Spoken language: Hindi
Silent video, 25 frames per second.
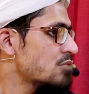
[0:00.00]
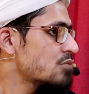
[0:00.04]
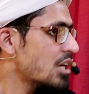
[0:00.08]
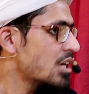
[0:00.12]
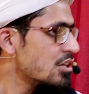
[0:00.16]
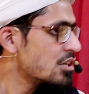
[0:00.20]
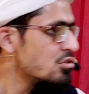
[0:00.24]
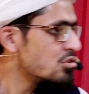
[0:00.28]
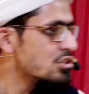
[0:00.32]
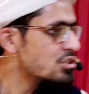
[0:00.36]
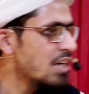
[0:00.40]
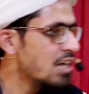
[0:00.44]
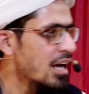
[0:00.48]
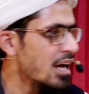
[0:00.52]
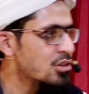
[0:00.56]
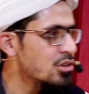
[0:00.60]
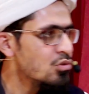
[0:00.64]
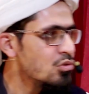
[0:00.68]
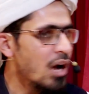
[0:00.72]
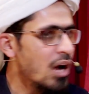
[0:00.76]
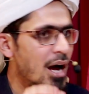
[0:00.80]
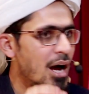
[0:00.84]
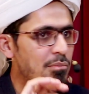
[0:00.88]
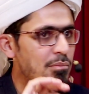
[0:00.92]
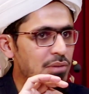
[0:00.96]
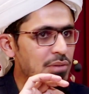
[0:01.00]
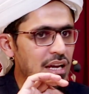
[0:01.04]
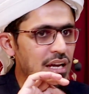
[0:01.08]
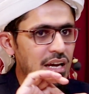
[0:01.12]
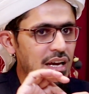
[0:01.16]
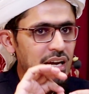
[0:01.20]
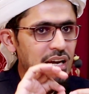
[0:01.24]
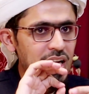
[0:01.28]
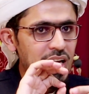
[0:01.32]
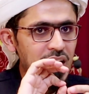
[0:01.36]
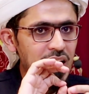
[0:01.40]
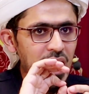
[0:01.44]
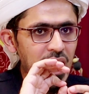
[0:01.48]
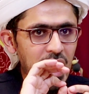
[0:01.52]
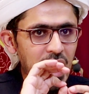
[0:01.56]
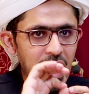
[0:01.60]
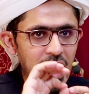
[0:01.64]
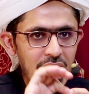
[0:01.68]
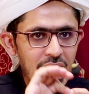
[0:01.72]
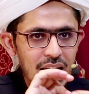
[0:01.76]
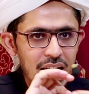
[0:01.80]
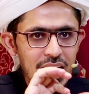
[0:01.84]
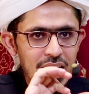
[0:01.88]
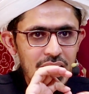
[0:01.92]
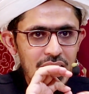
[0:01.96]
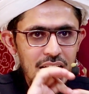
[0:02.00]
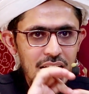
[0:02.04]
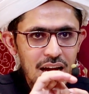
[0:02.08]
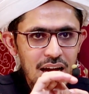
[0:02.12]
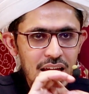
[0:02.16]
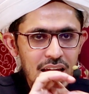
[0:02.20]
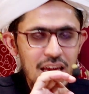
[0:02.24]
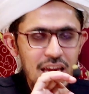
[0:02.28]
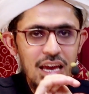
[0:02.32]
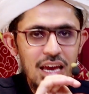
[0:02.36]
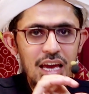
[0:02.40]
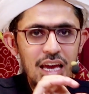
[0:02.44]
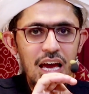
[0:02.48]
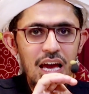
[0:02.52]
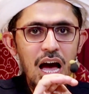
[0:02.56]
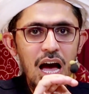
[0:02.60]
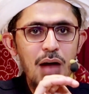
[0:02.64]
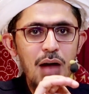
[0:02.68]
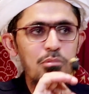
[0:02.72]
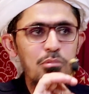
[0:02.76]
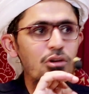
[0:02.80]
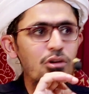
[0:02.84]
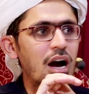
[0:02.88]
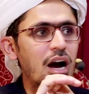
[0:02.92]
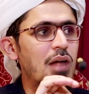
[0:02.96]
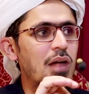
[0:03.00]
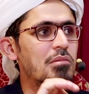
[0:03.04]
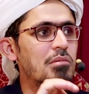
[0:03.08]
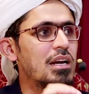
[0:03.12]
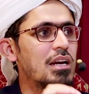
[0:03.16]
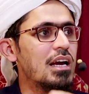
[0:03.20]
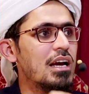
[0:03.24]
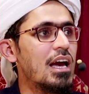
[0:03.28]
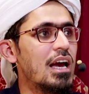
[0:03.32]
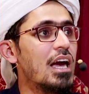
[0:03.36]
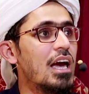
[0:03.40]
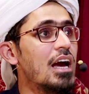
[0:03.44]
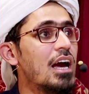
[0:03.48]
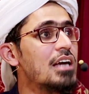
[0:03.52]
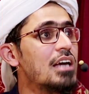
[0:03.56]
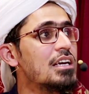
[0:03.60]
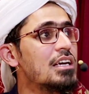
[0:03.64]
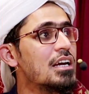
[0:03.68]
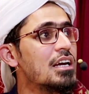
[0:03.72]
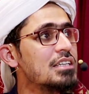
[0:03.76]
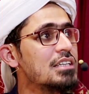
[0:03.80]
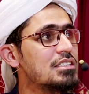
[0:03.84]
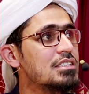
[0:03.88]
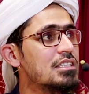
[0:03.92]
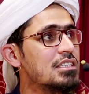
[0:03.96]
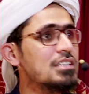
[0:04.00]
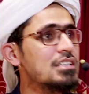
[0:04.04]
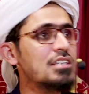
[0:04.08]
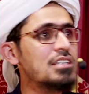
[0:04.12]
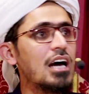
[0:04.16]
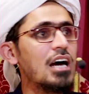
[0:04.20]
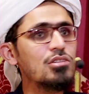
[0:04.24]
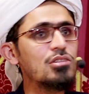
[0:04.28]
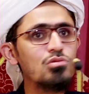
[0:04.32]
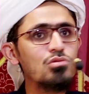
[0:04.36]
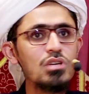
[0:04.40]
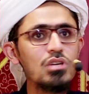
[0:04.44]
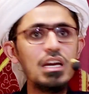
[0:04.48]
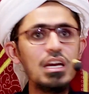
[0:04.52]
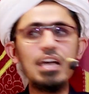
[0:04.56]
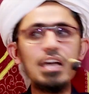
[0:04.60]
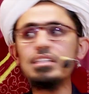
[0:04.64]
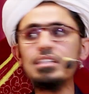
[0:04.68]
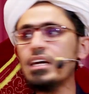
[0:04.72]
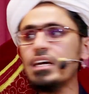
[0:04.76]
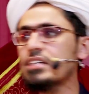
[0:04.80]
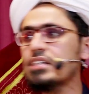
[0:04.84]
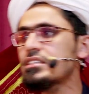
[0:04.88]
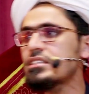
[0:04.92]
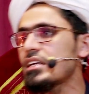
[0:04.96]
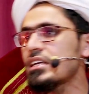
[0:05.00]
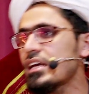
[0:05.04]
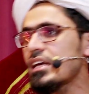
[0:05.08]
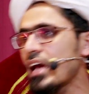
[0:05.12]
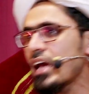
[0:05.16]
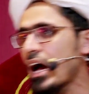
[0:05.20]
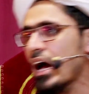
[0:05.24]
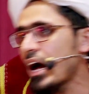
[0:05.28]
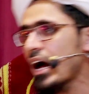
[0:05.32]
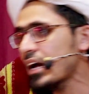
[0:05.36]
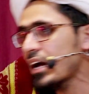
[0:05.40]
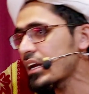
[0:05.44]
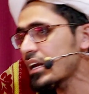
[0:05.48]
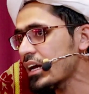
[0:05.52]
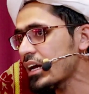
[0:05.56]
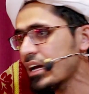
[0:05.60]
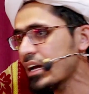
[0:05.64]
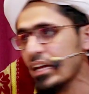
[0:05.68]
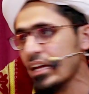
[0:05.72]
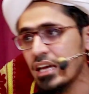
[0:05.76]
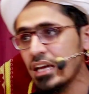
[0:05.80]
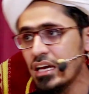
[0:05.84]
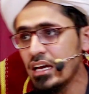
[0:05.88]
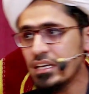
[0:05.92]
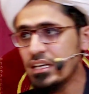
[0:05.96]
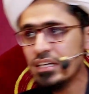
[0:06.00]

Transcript: ये जो जादू आपने करके आग लगाई है आपको आमिल कहेगा ये किसी ने जादू किया था इसलिए आग लग गई